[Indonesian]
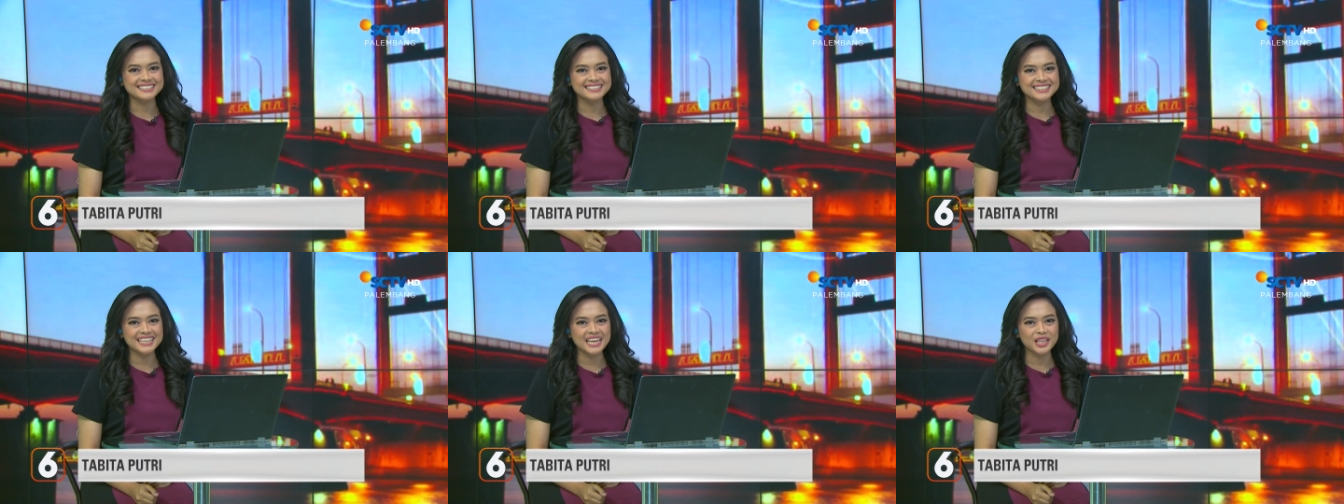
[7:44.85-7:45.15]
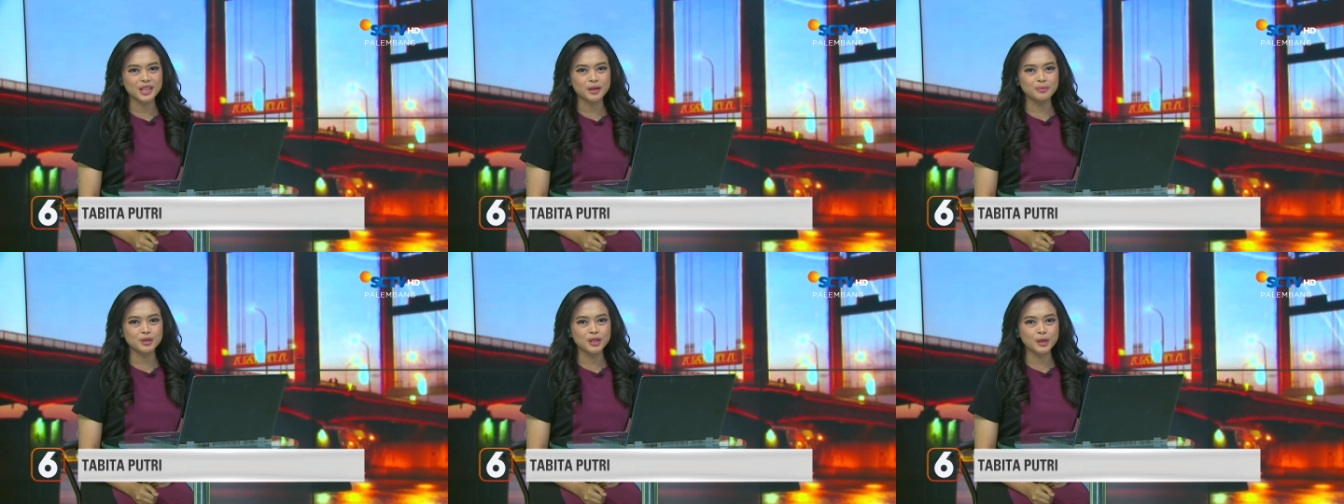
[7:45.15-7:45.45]

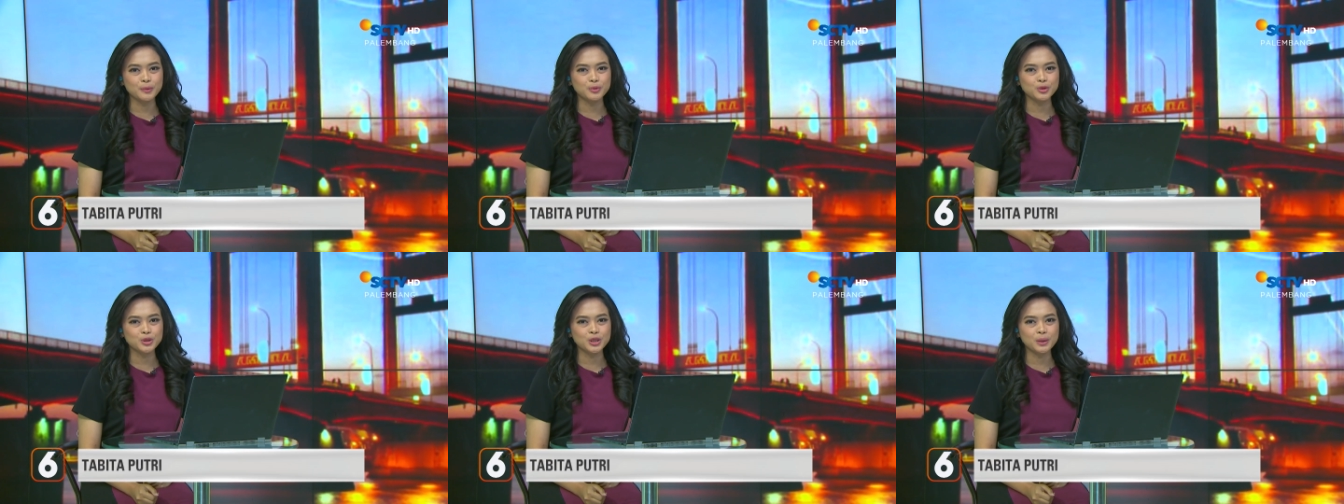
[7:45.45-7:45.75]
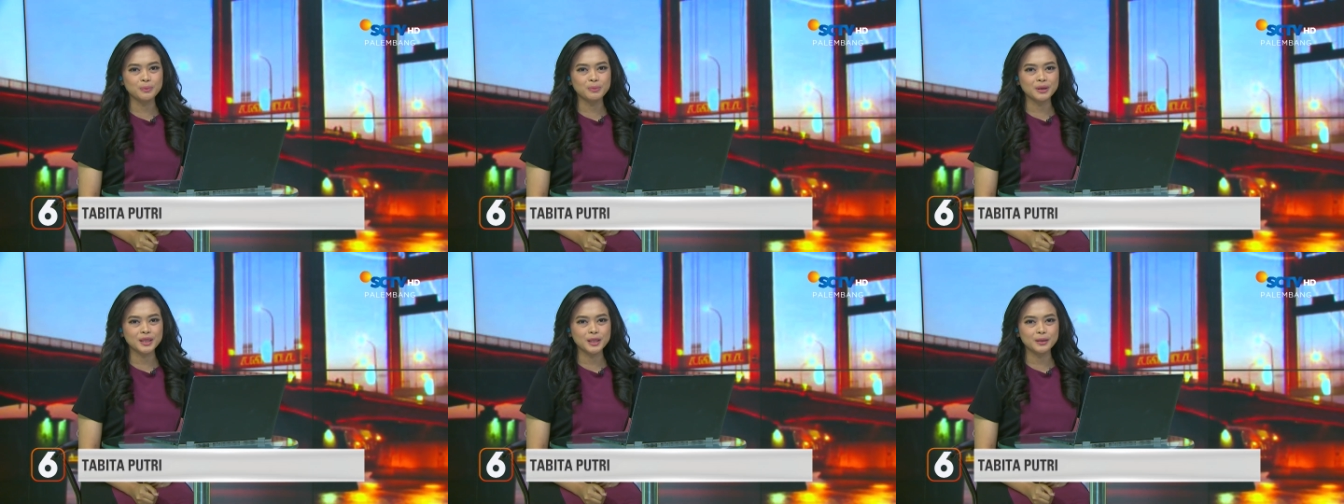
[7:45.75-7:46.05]
Saya Tabita
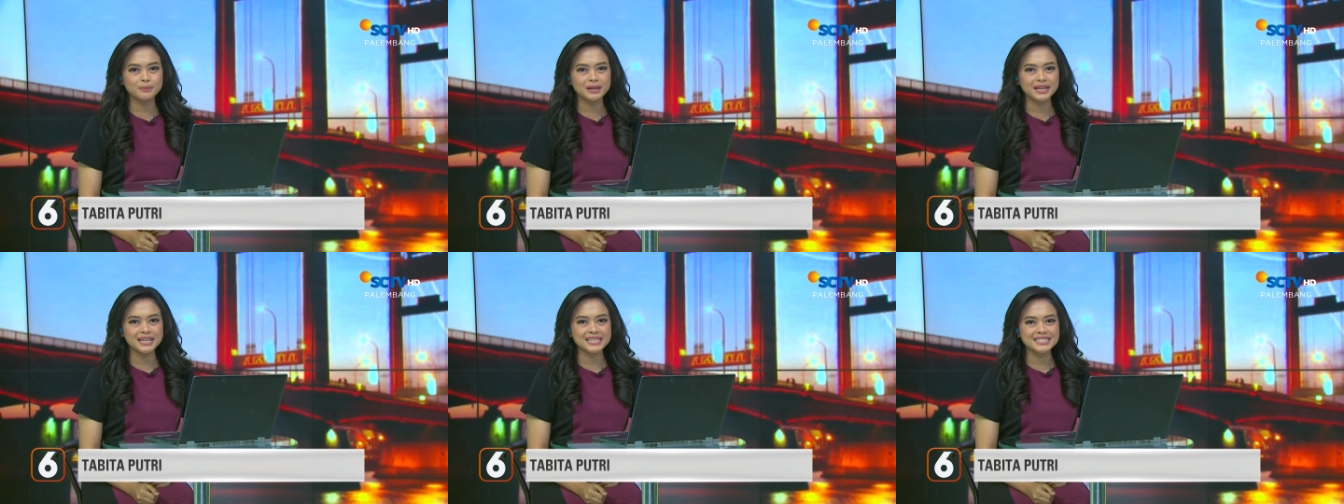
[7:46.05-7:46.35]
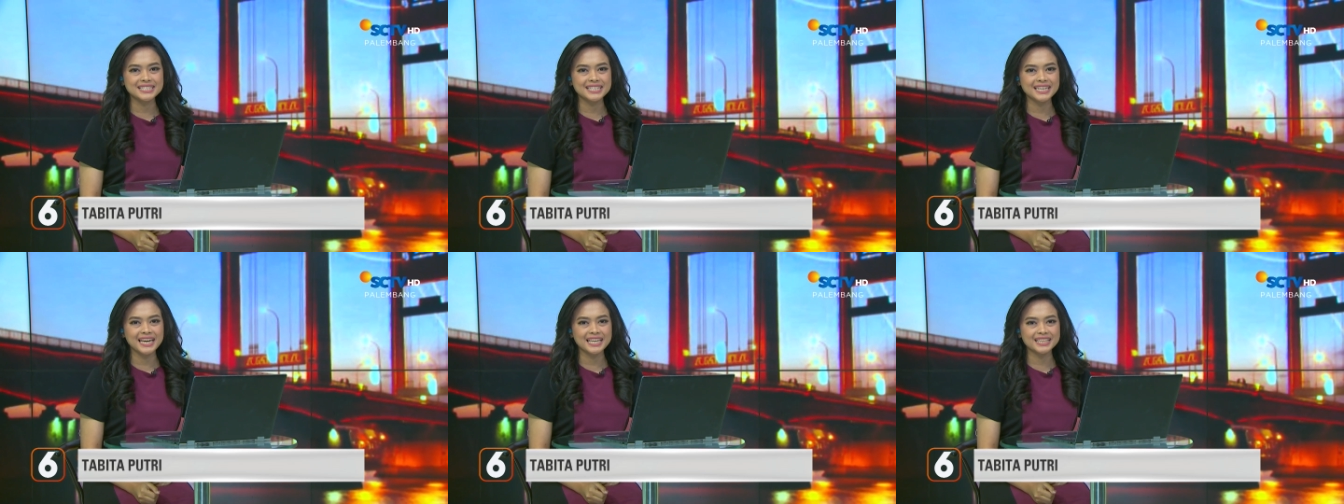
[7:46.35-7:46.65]
Putri berterima
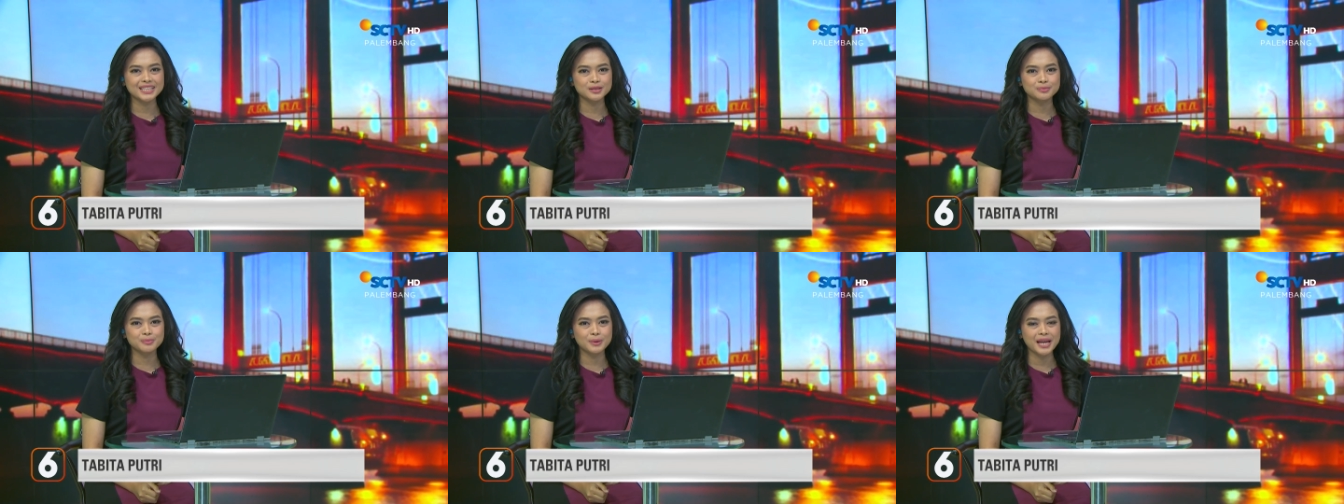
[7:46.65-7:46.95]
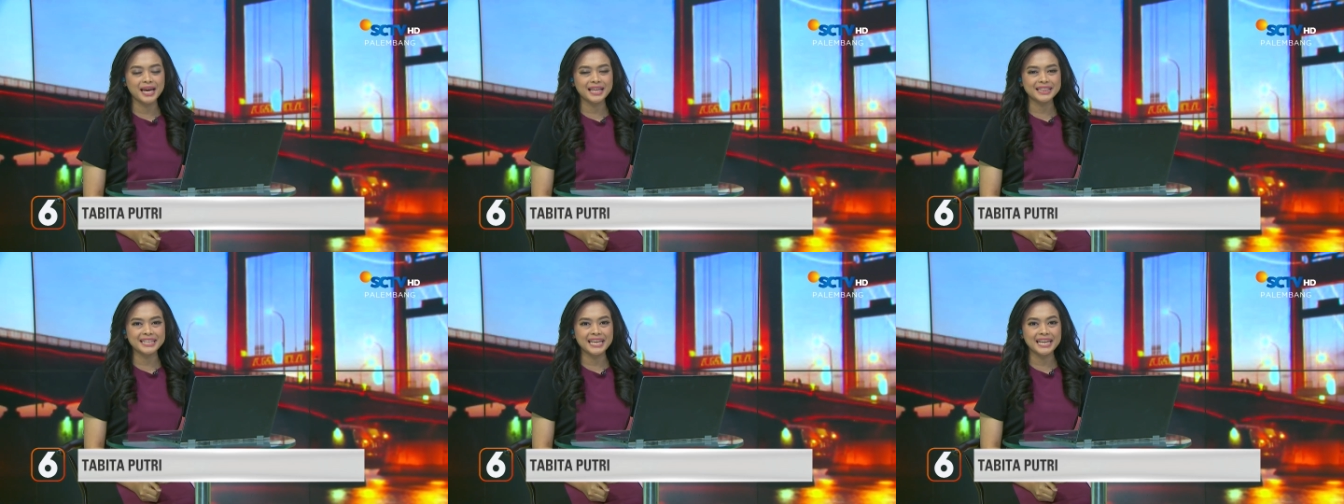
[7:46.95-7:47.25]
kasih atas
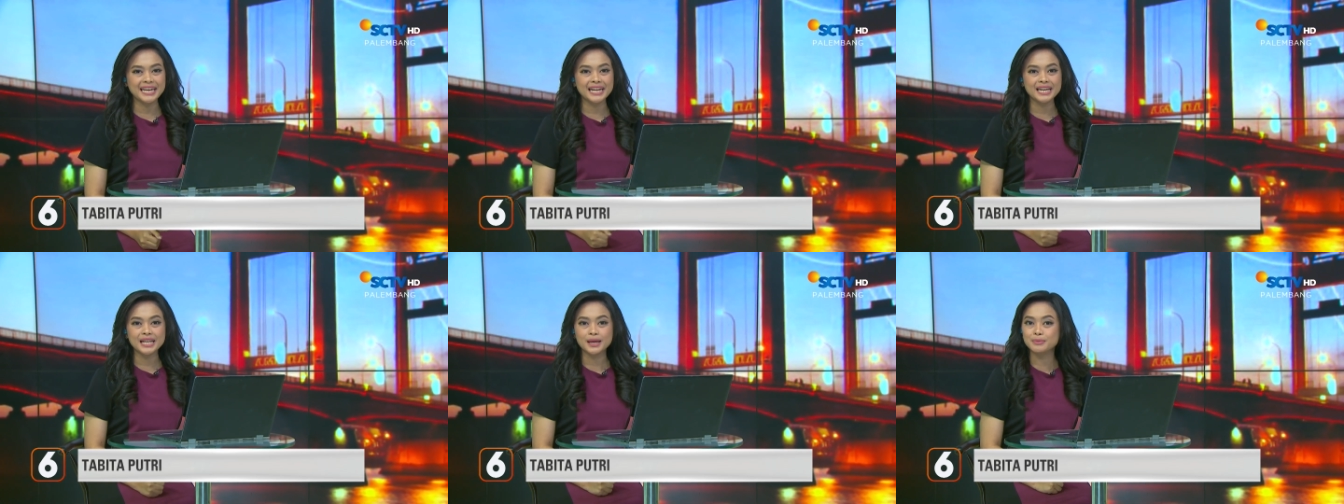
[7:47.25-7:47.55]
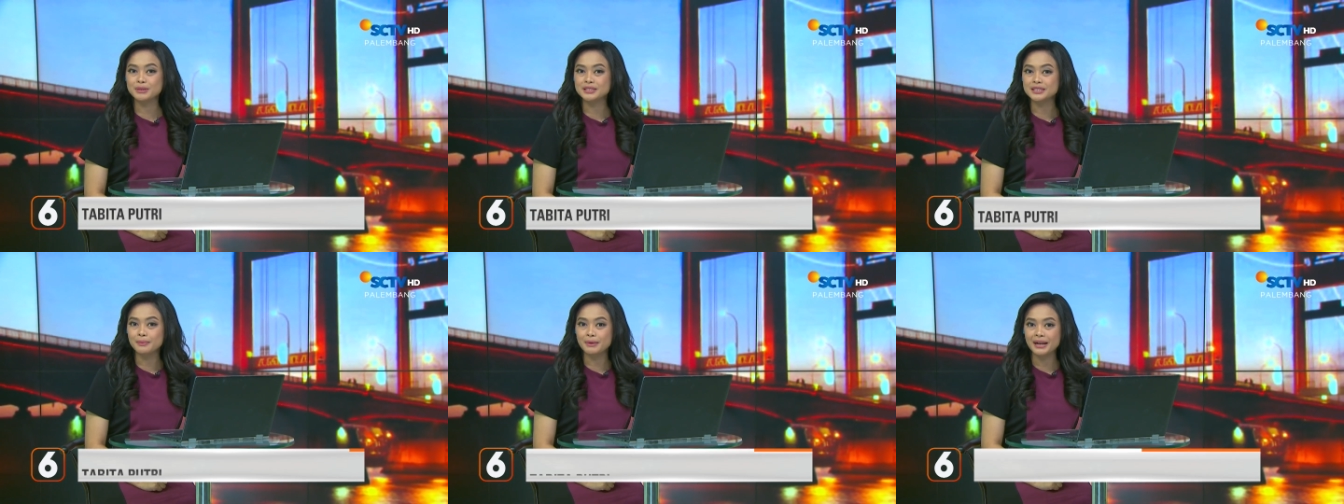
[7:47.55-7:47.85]
perhatian dan
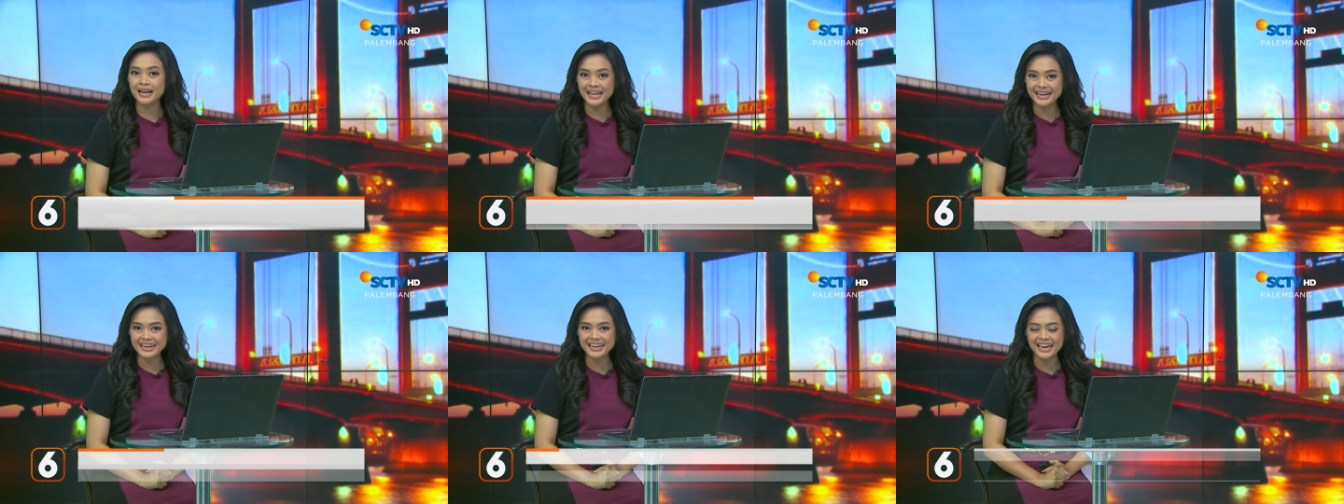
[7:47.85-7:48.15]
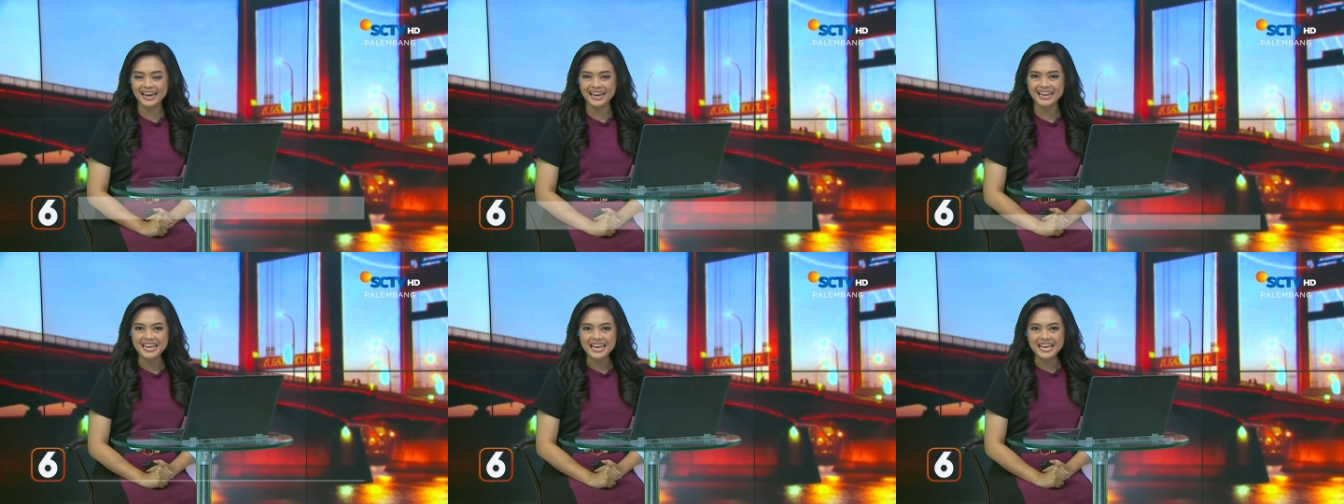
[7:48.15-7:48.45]
kebersamaan
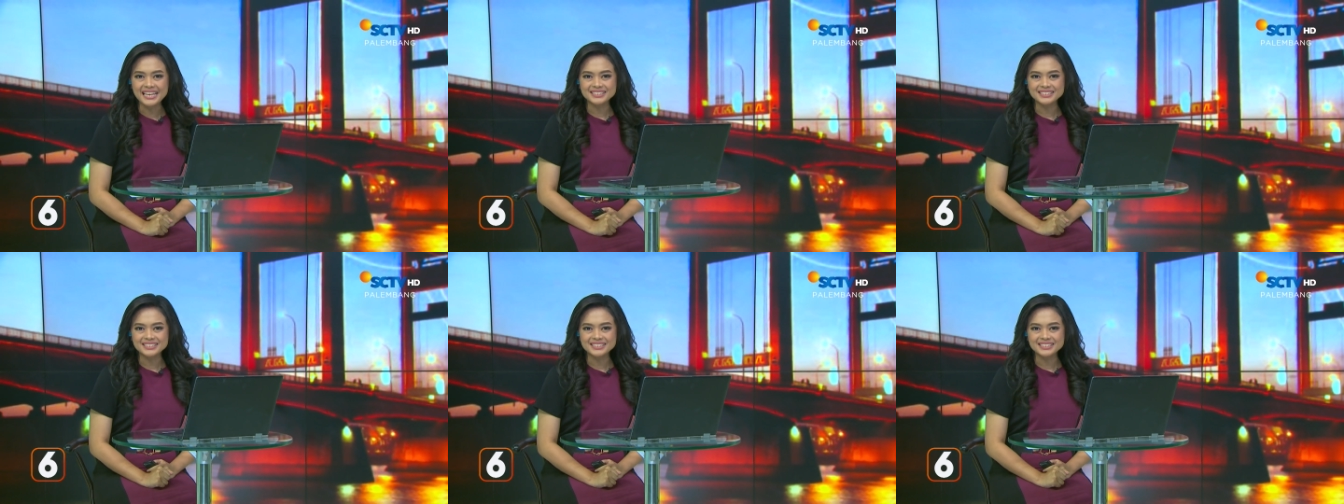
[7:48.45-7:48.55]
Anda.